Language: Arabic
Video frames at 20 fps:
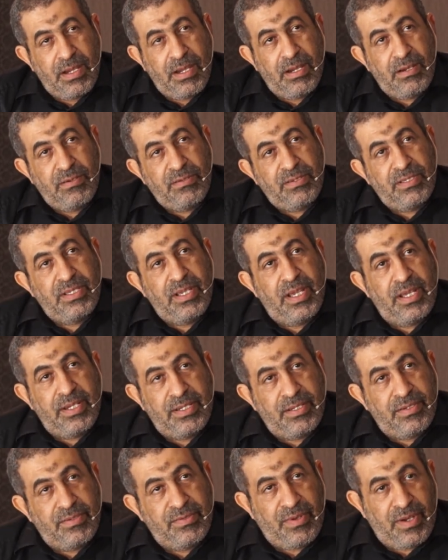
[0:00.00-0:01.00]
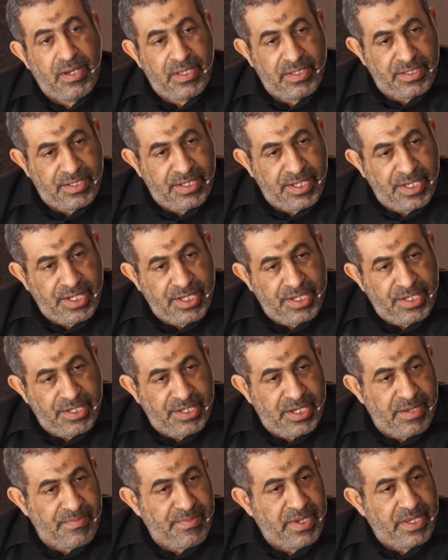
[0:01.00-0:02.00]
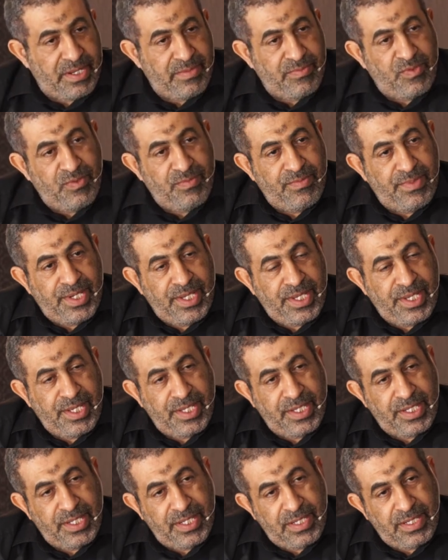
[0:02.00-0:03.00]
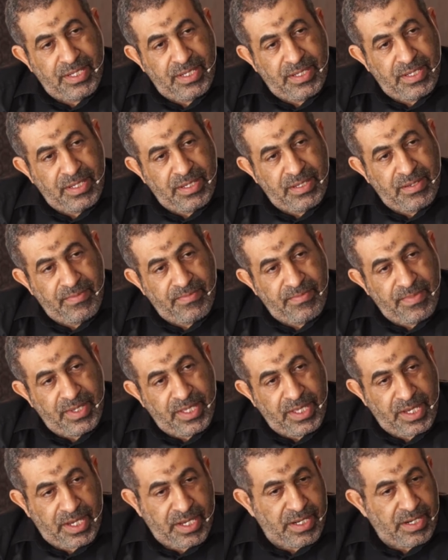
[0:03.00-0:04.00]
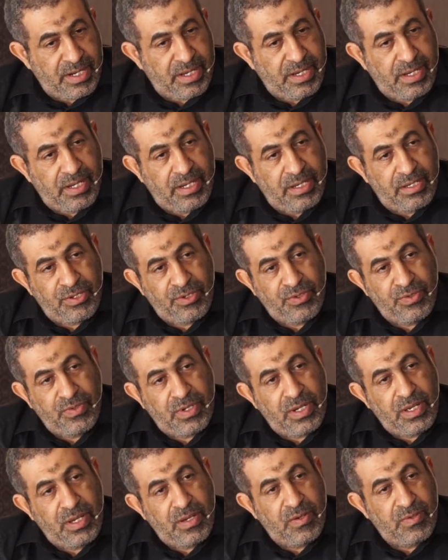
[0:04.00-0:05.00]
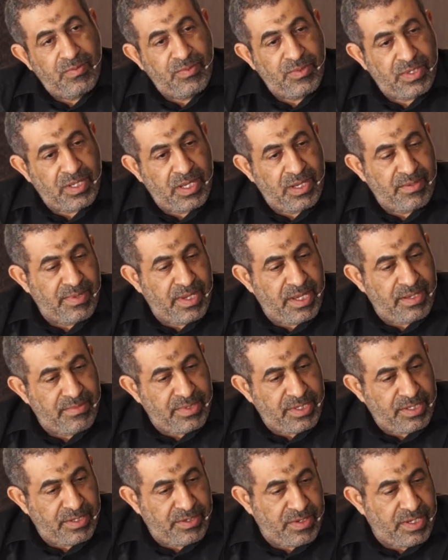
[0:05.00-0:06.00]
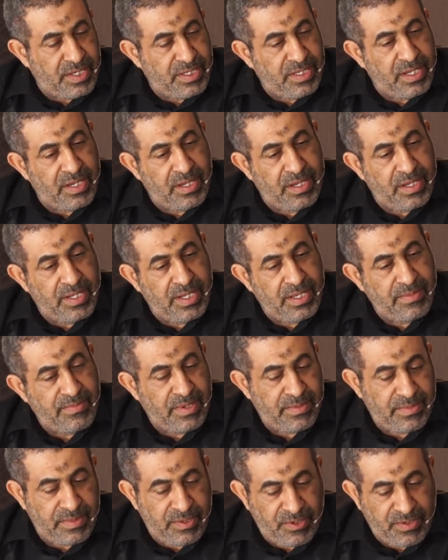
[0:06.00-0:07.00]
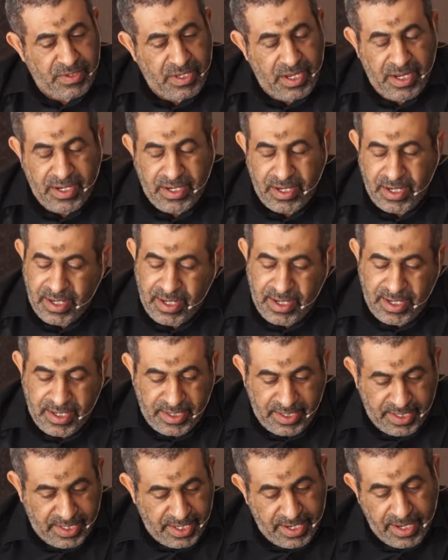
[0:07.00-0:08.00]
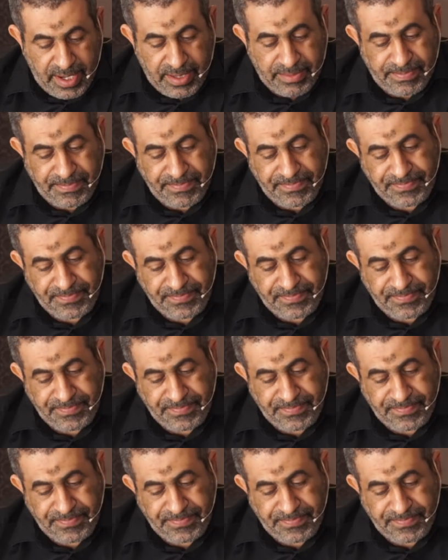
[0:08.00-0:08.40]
أود أن أعزي جميع المؤمنين بذكرى عاشوراء ومصاب أبي الشهداء الإمام الحسين عليه السلام